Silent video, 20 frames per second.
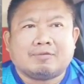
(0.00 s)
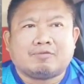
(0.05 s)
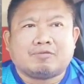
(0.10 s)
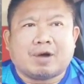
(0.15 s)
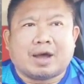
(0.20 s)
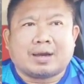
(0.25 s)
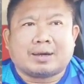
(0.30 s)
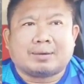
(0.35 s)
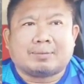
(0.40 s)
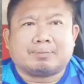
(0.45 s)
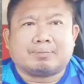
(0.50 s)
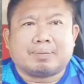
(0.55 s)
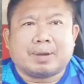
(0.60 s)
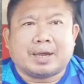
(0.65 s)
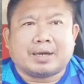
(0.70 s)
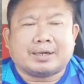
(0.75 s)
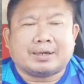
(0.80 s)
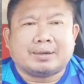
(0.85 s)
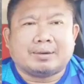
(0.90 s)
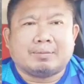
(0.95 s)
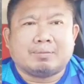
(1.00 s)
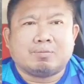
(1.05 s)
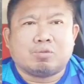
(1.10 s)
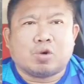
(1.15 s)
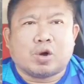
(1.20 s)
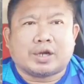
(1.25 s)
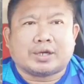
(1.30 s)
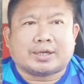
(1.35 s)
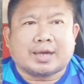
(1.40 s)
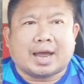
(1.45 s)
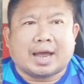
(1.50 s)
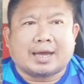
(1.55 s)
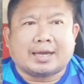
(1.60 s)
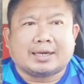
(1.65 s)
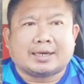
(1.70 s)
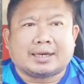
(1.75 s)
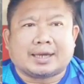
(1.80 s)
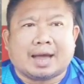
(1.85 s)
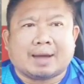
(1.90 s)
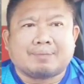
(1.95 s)
F1 เพชรมวยไทย
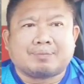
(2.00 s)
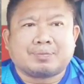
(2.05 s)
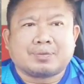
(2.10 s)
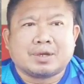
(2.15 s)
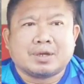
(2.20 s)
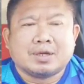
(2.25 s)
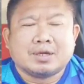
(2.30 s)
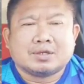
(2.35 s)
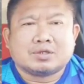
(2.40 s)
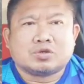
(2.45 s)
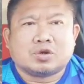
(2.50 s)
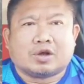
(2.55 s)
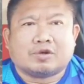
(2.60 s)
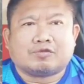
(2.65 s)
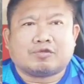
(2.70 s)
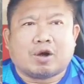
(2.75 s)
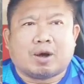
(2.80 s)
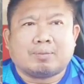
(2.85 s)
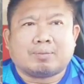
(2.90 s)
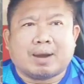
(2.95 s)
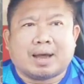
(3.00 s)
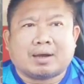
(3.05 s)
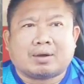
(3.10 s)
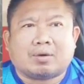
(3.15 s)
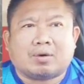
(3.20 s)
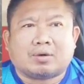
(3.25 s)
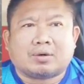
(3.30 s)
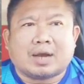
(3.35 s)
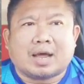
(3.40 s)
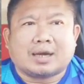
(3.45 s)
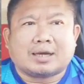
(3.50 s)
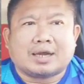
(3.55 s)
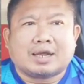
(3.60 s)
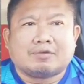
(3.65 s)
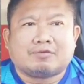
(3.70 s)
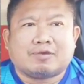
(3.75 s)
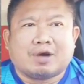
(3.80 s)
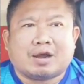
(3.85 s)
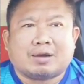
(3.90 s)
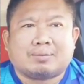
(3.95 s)
นะครับ ส่วนฟอร์มหลังของด้าน
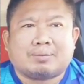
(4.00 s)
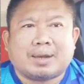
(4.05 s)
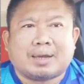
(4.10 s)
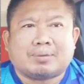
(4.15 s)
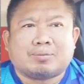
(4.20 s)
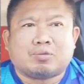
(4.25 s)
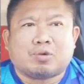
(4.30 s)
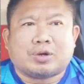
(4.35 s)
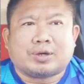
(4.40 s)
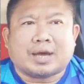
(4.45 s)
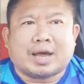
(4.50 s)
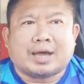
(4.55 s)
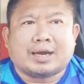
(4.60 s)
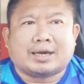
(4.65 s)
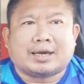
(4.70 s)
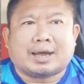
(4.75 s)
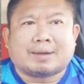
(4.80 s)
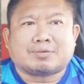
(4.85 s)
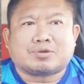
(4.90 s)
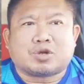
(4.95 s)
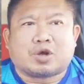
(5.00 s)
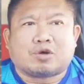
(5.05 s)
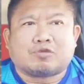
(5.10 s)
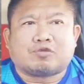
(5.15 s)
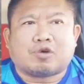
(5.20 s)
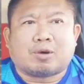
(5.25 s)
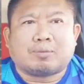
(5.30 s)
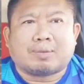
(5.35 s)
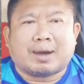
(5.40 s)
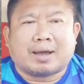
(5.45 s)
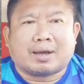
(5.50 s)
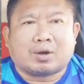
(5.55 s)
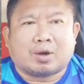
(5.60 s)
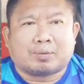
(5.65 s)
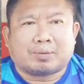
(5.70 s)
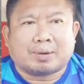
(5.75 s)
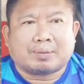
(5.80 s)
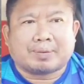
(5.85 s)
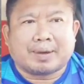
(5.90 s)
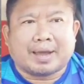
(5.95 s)
F1 เพชรมวยไทยนะครับสองฟอร์มหลังก็
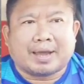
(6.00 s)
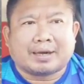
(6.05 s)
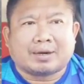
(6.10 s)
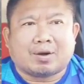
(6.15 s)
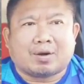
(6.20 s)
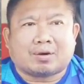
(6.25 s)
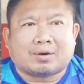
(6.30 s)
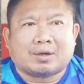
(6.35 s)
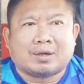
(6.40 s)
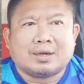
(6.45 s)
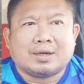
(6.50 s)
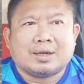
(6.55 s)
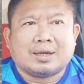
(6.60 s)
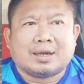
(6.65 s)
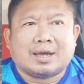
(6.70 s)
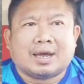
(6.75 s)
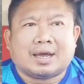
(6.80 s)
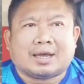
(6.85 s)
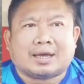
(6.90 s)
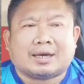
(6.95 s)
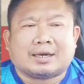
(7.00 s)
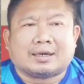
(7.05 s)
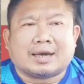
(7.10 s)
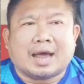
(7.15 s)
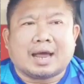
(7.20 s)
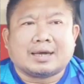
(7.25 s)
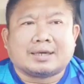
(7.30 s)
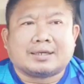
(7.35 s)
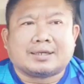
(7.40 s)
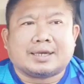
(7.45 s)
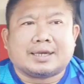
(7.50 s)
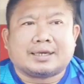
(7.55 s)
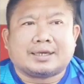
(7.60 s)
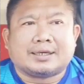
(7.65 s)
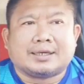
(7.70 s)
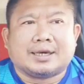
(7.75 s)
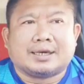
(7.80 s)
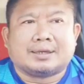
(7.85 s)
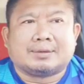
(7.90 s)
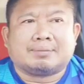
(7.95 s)
ไปแพ้น็อกให้กับทางด้านกิจ
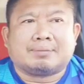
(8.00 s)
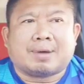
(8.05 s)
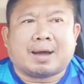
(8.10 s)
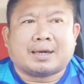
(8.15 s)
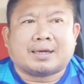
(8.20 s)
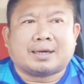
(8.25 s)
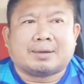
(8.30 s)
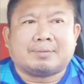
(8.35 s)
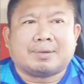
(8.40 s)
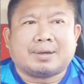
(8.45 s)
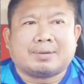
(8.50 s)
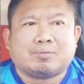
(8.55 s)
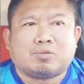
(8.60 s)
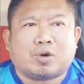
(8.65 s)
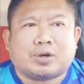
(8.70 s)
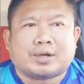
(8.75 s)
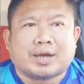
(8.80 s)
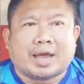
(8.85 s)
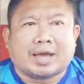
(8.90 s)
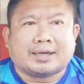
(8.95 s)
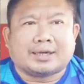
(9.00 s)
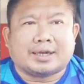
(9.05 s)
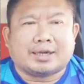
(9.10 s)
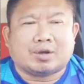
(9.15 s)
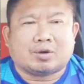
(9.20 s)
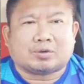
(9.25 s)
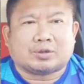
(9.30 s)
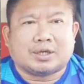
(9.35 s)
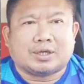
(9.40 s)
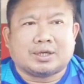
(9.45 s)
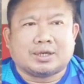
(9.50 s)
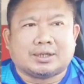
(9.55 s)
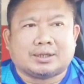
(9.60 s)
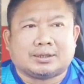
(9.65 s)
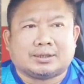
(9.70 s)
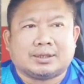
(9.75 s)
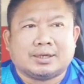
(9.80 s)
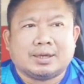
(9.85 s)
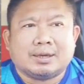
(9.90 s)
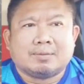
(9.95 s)
เงินพันธมิตรมวยไทยในยกที่
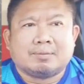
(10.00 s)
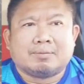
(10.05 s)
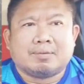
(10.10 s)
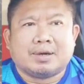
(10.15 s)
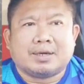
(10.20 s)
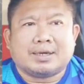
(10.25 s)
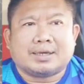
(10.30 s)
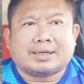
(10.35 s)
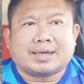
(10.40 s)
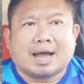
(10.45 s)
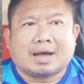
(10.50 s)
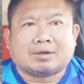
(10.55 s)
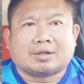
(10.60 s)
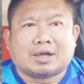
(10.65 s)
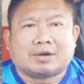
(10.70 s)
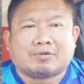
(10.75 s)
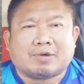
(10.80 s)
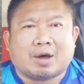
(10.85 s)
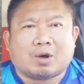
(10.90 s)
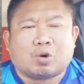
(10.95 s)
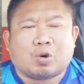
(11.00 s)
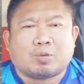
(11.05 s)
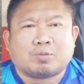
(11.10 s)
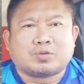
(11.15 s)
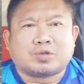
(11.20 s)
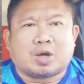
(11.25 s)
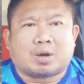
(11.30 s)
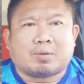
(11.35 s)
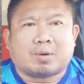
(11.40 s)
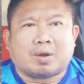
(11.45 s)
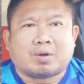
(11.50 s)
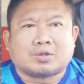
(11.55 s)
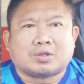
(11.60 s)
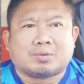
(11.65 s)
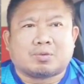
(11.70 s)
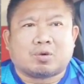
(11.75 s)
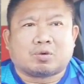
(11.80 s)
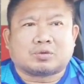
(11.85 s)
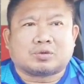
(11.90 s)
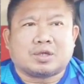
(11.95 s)
1เมื่อวันที่ 9 ธันวาคม
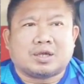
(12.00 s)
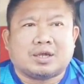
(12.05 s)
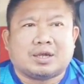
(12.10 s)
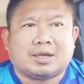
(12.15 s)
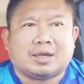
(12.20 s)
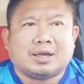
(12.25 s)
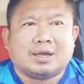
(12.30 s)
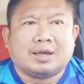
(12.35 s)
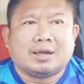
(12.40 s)
266 ที่